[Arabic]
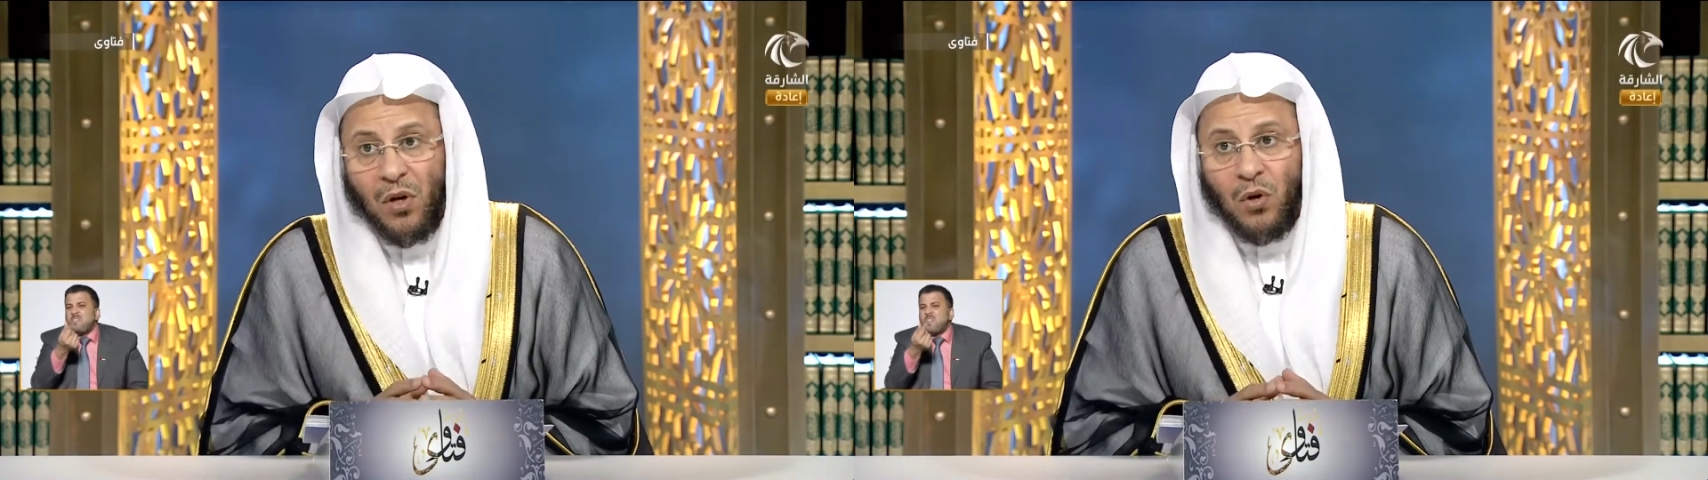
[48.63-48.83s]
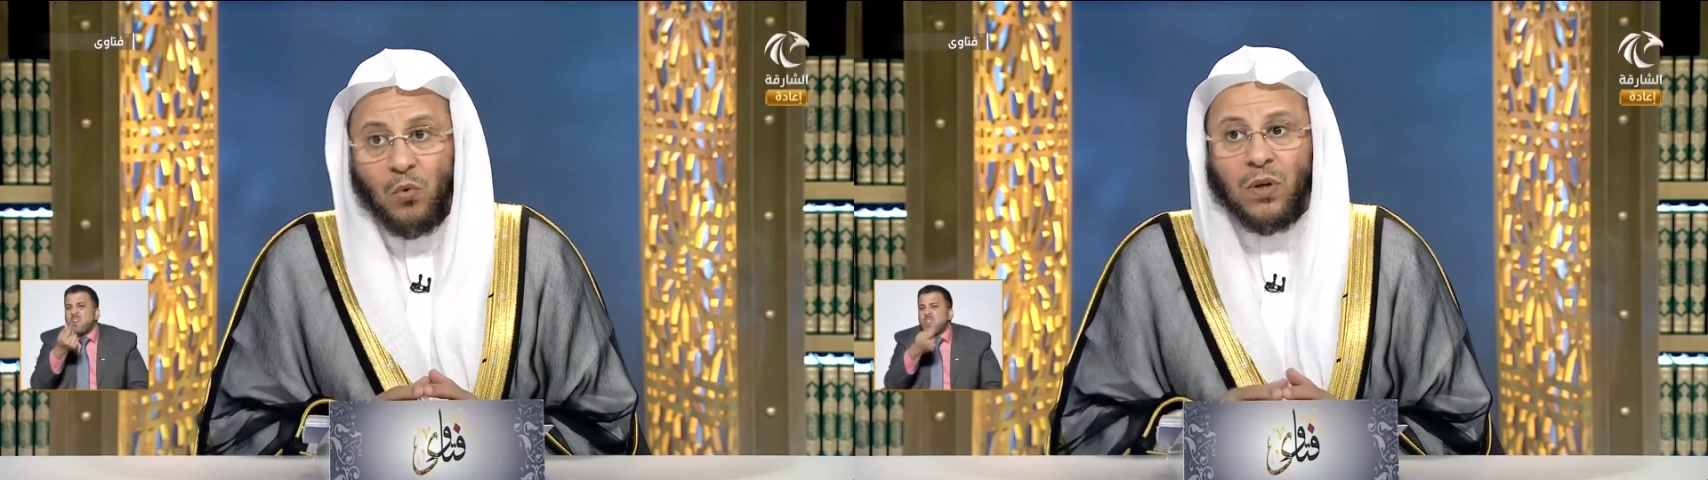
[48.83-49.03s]

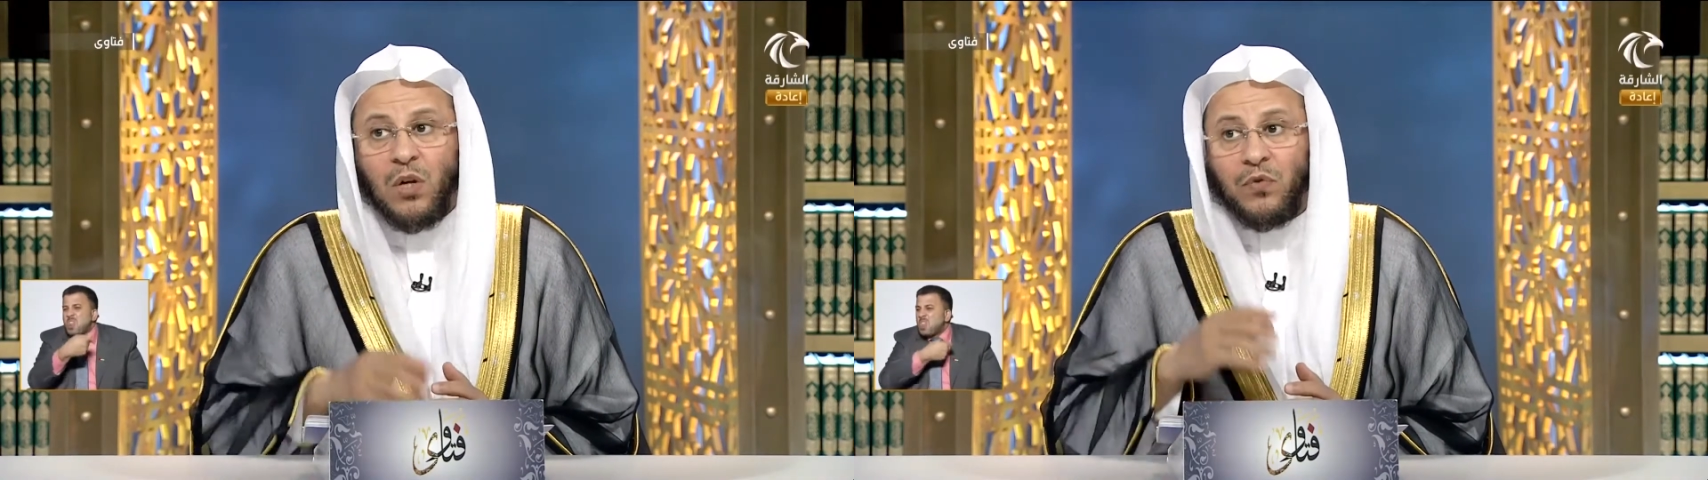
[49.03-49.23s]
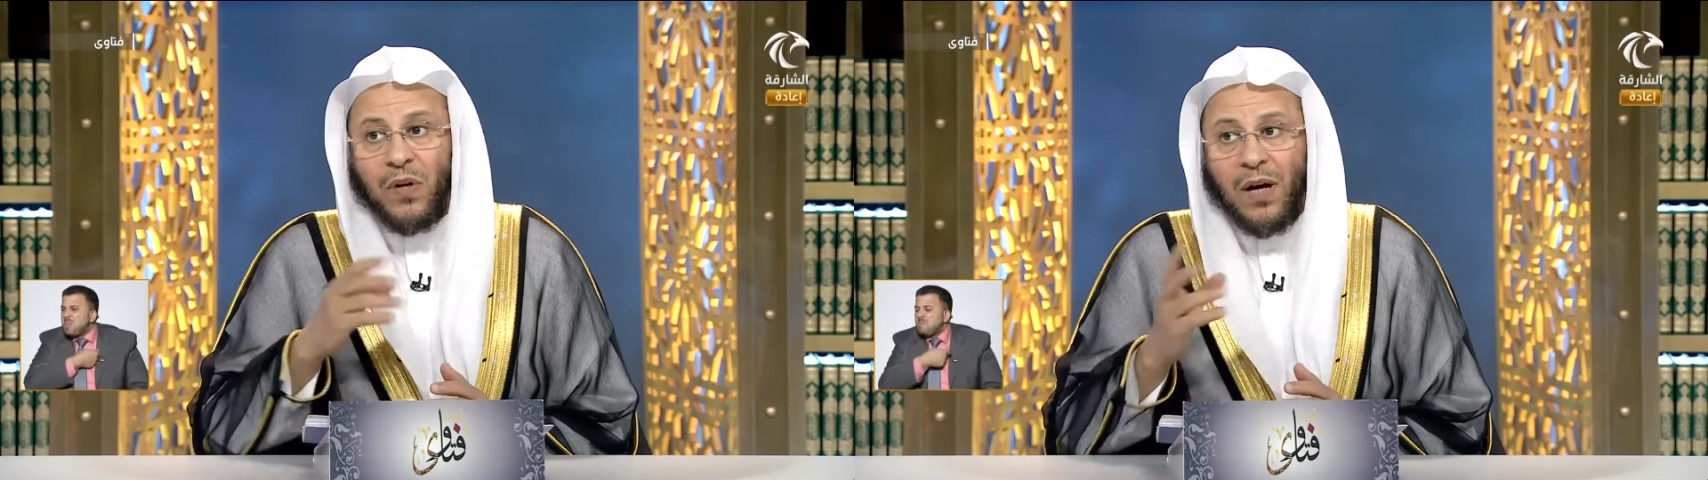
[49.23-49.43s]
ولا
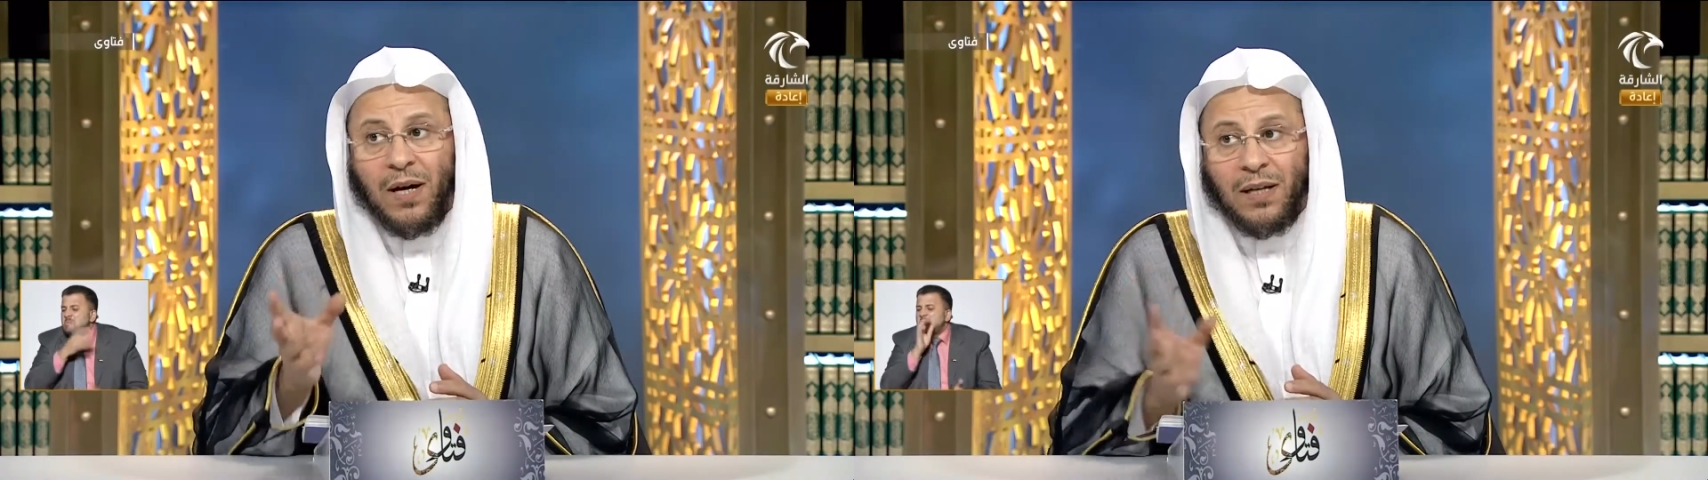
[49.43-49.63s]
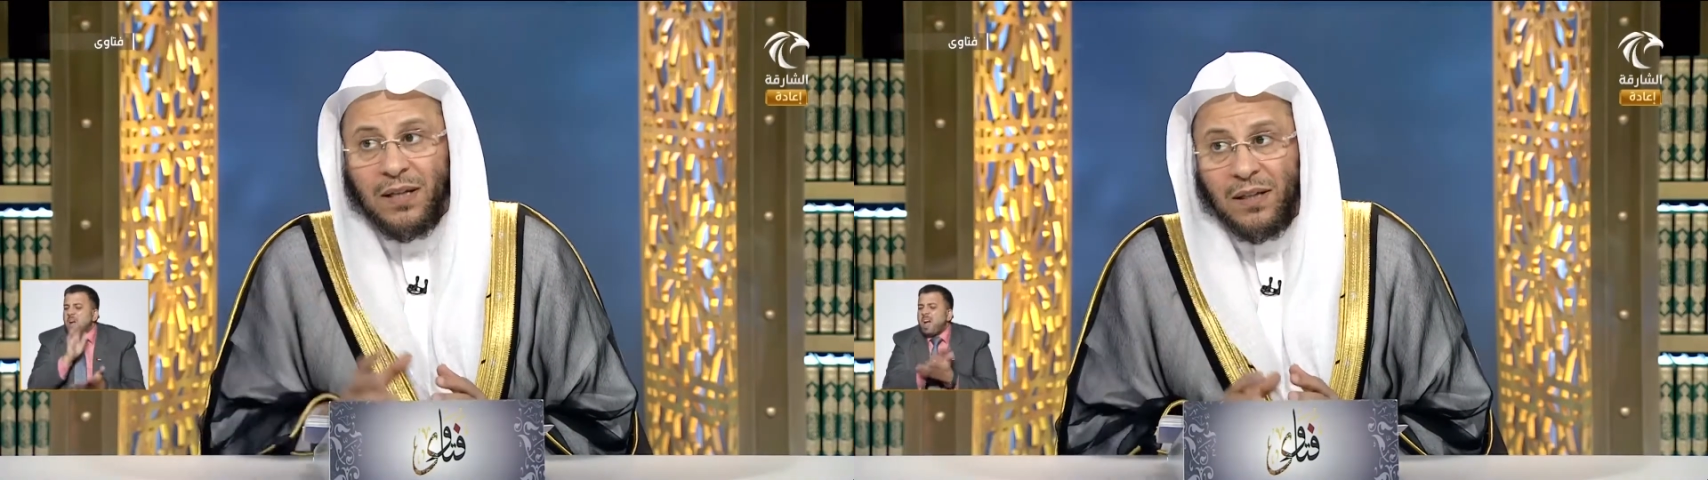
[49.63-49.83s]
ينفق
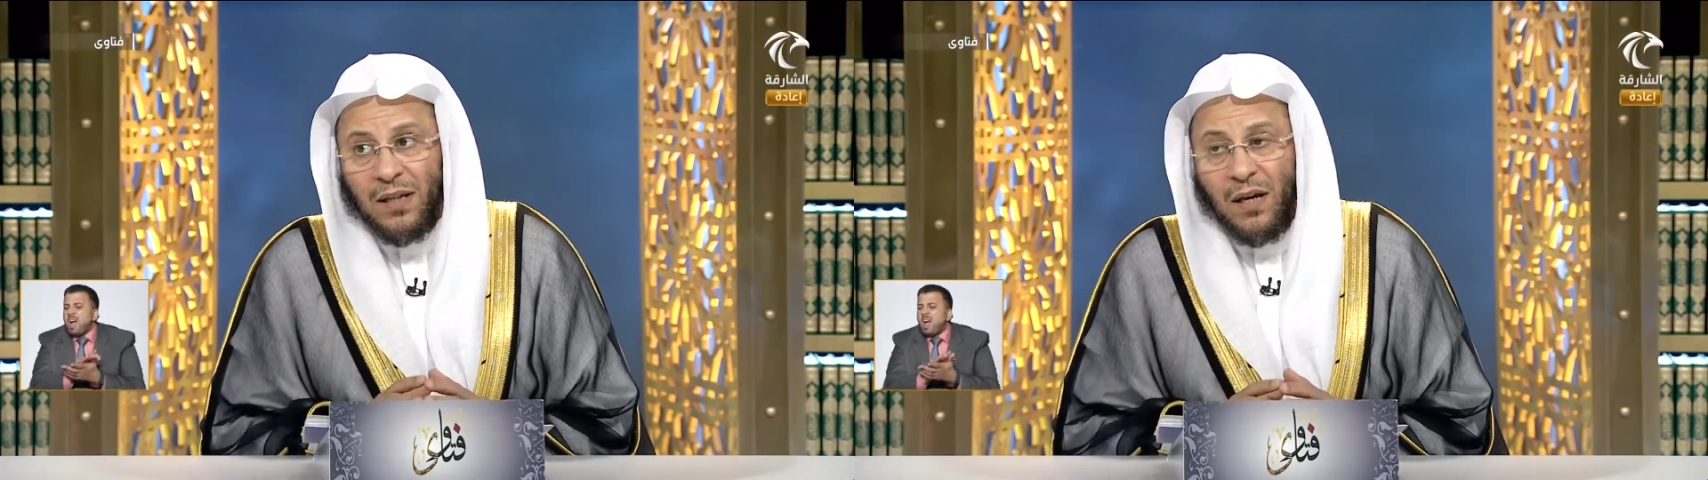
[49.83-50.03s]
علي